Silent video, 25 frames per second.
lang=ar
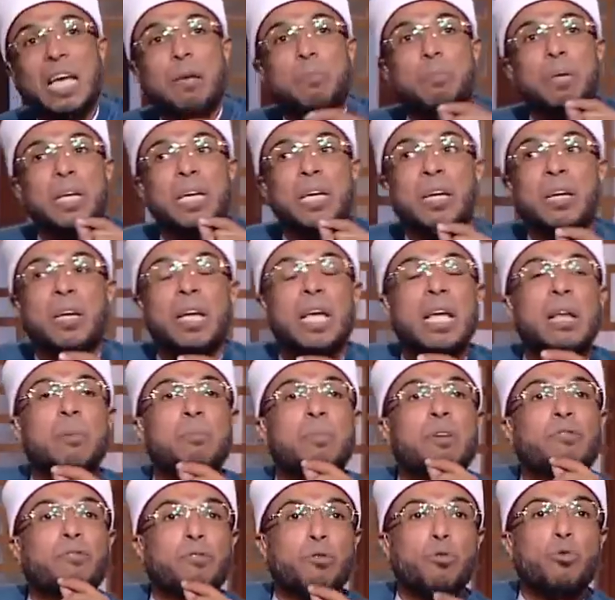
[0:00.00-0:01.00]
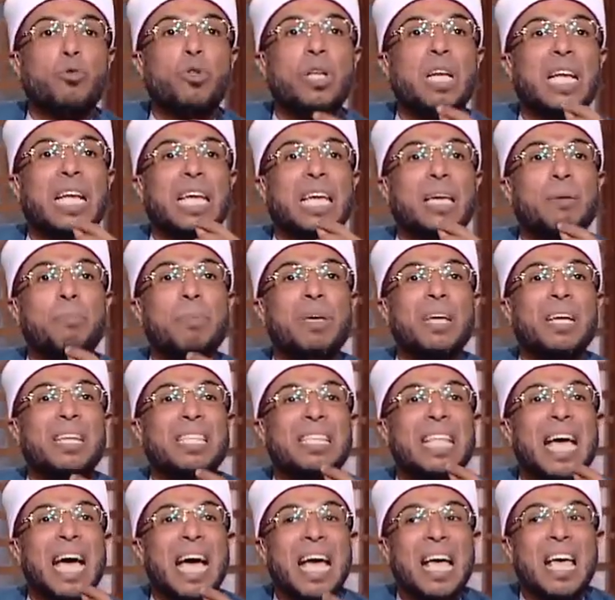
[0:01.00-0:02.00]
كبير المفروض الكبير
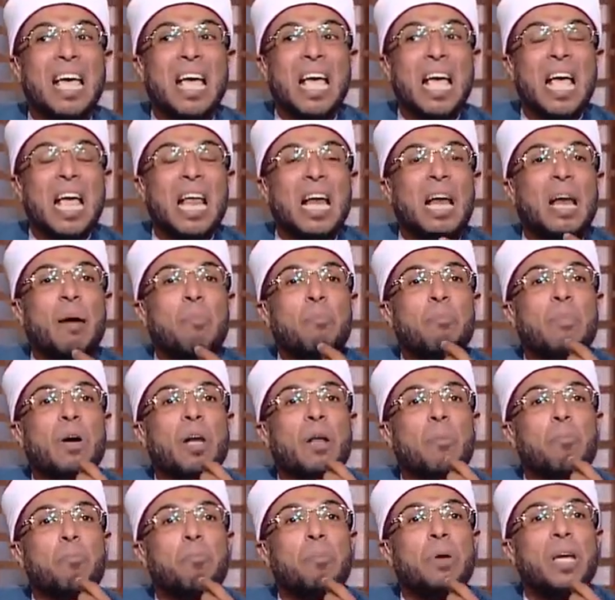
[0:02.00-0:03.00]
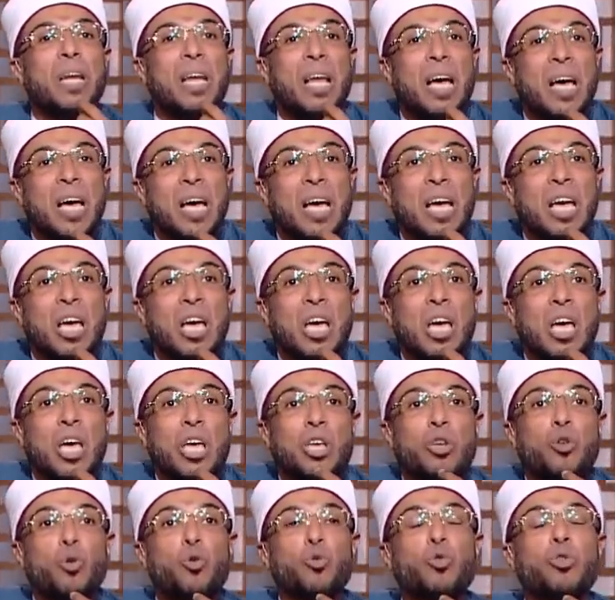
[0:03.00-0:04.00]
ده لما ربنا
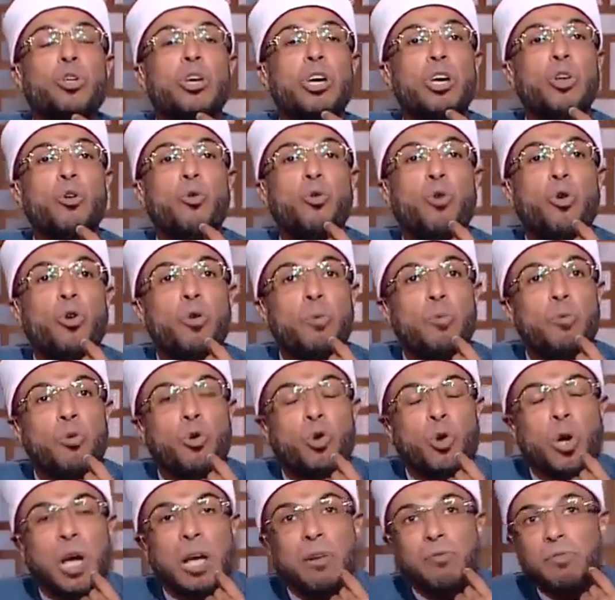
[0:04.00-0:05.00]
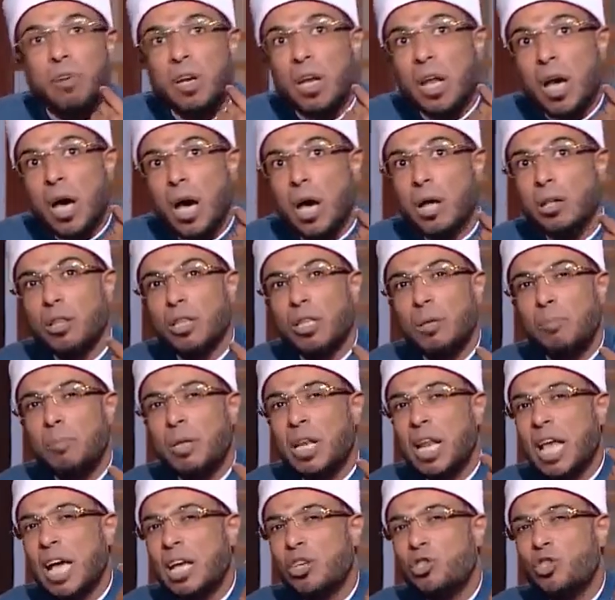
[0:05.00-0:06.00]
يطيل عمرك في الارض
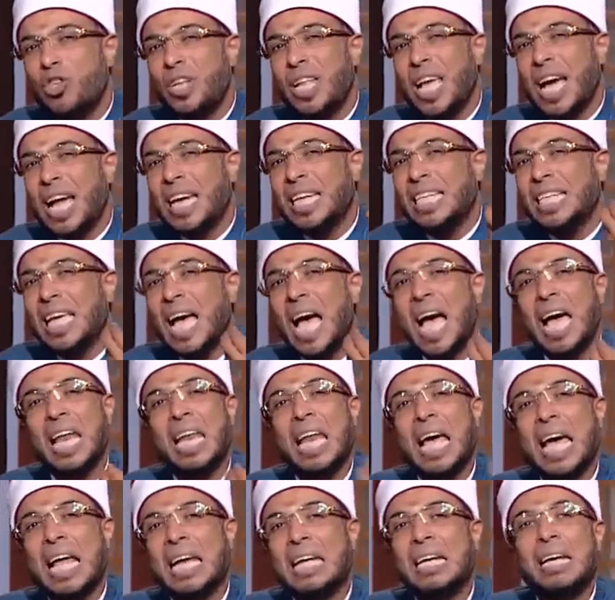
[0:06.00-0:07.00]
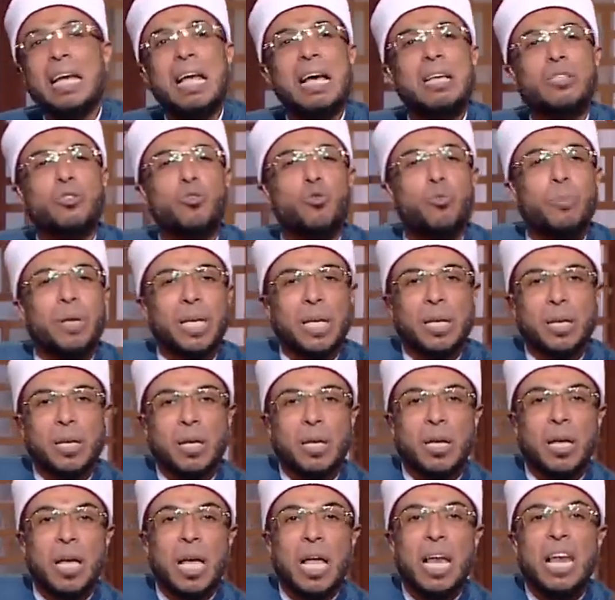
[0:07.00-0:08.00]
من اجل ان يهنأ الناس بك
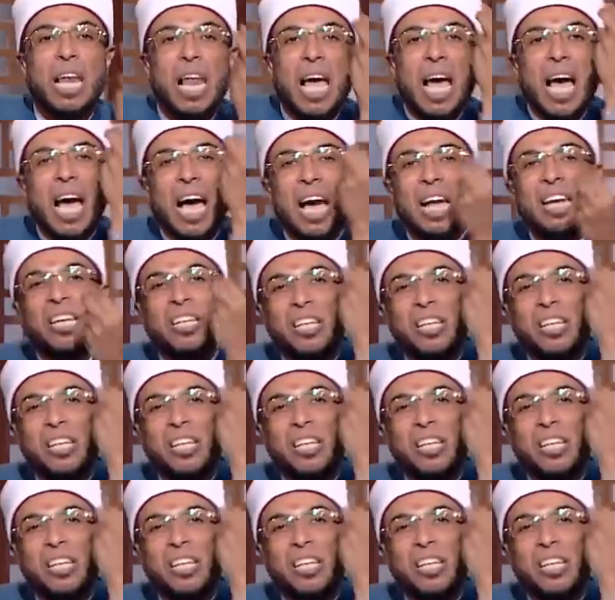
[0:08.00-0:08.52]
لا